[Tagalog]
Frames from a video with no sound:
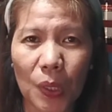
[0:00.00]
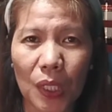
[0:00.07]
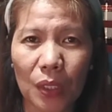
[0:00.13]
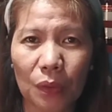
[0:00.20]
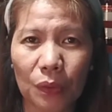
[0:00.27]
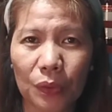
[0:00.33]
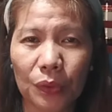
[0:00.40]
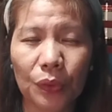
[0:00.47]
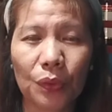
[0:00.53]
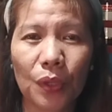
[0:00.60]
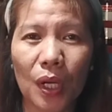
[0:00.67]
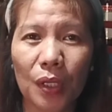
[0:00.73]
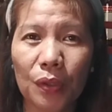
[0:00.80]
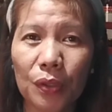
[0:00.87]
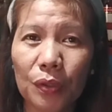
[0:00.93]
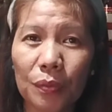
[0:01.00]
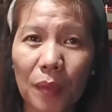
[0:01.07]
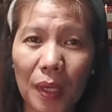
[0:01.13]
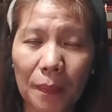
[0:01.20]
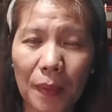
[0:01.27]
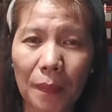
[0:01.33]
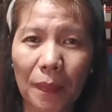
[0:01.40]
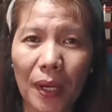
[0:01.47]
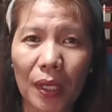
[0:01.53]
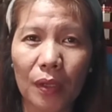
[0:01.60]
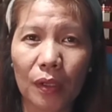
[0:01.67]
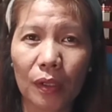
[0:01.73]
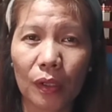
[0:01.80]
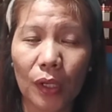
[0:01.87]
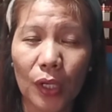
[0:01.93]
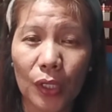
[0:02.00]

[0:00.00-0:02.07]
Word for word: ngayon, kung ano yung maipapayo